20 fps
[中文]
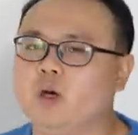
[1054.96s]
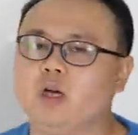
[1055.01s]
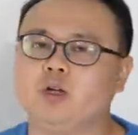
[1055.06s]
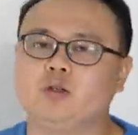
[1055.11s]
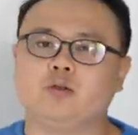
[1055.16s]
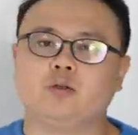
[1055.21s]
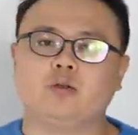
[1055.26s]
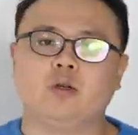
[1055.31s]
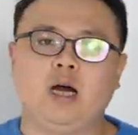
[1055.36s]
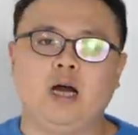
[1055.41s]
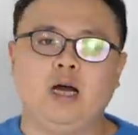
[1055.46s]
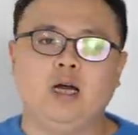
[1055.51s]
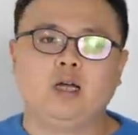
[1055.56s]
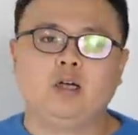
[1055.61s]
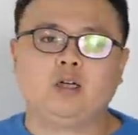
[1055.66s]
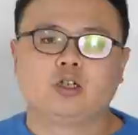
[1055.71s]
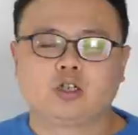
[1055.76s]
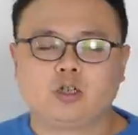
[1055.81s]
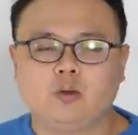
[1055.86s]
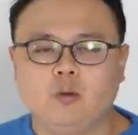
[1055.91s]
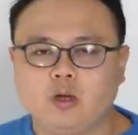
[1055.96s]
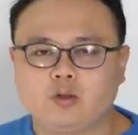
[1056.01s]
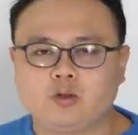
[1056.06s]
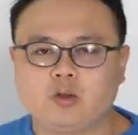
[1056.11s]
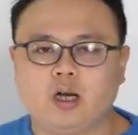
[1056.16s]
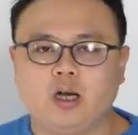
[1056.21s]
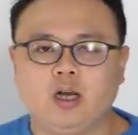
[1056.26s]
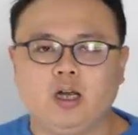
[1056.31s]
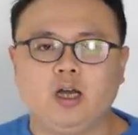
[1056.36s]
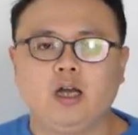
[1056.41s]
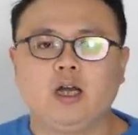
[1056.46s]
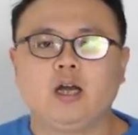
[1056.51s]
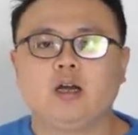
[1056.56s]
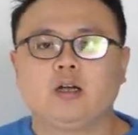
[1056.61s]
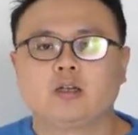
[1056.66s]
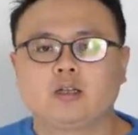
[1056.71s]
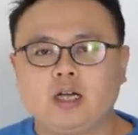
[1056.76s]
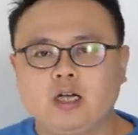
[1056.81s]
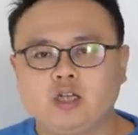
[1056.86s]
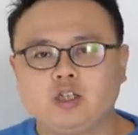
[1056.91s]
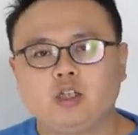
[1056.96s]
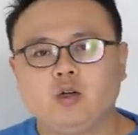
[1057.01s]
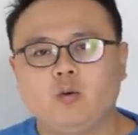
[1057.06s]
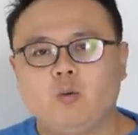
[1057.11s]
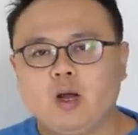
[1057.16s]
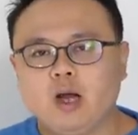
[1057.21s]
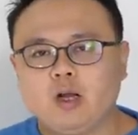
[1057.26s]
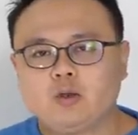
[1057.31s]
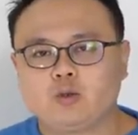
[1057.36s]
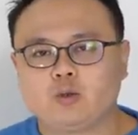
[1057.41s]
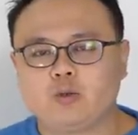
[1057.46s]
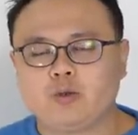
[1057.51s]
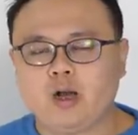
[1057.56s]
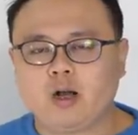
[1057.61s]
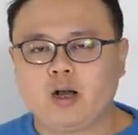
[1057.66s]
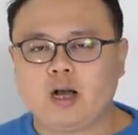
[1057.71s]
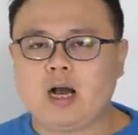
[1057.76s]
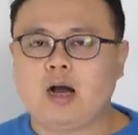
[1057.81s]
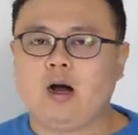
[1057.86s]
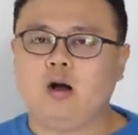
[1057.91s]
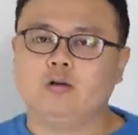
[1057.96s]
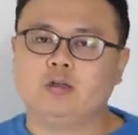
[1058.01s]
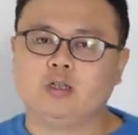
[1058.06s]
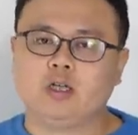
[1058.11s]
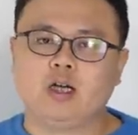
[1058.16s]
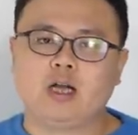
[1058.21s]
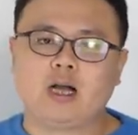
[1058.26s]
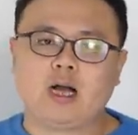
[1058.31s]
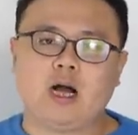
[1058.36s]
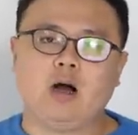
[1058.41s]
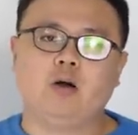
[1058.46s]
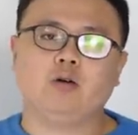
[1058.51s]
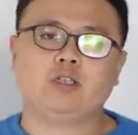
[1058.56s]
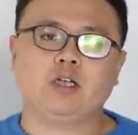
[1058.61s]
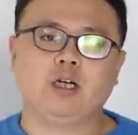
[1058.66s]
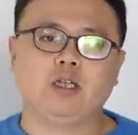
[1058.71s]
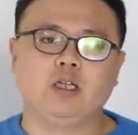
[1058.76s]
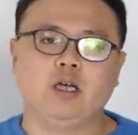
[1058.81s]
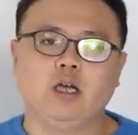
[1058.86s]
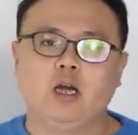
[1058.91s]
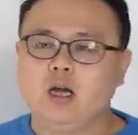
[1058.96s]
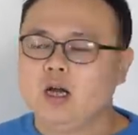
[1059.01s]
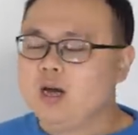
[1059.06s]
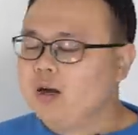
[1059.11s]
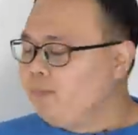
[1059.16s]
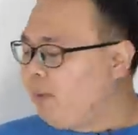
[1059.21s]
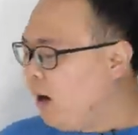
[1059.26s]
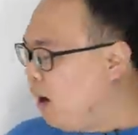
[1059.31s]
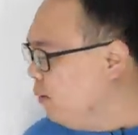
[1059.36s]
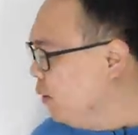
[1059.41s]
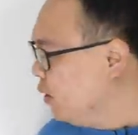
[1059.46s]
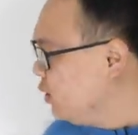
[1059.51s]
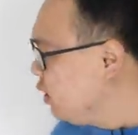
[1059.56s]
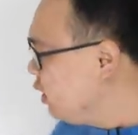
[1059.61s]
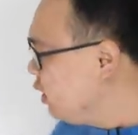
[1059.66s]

委屈了，是我权利，但是我要出道考题考一下你，保不